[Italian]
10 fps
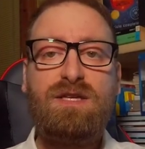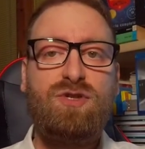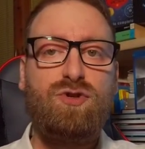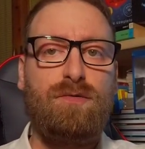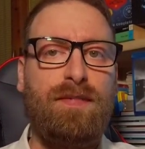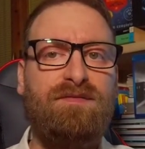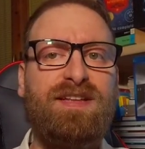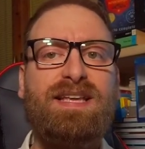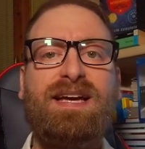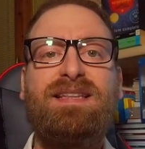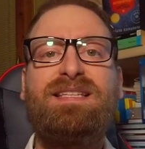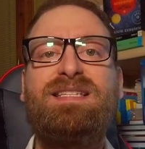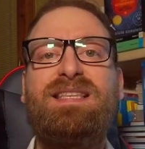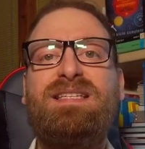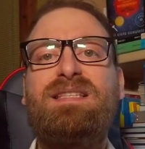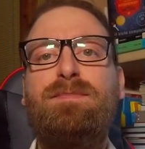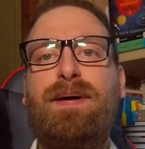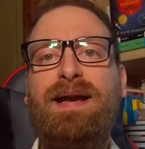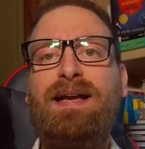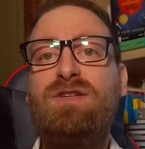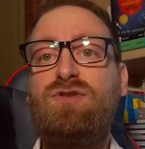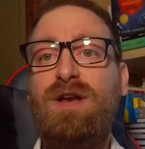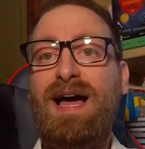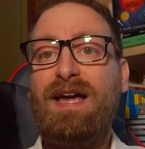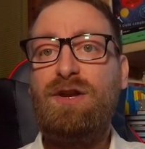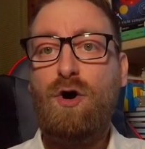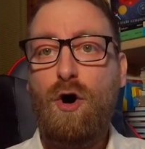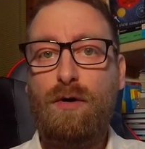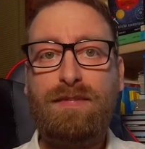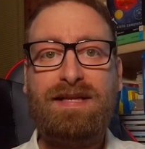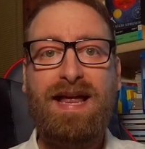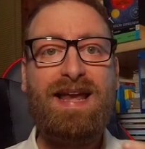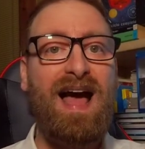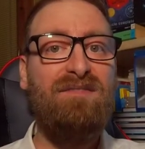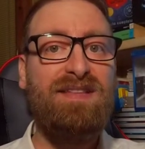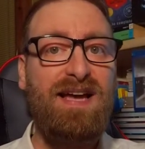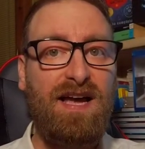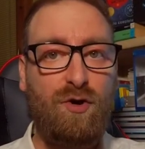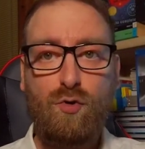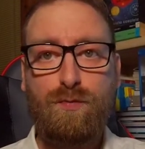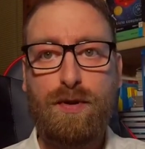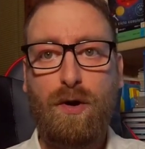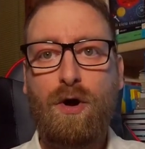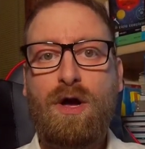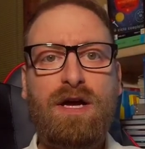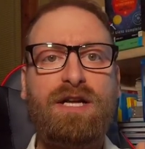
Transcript: Insomma, vedere distese di pannelli solari in orbita e navi da recupero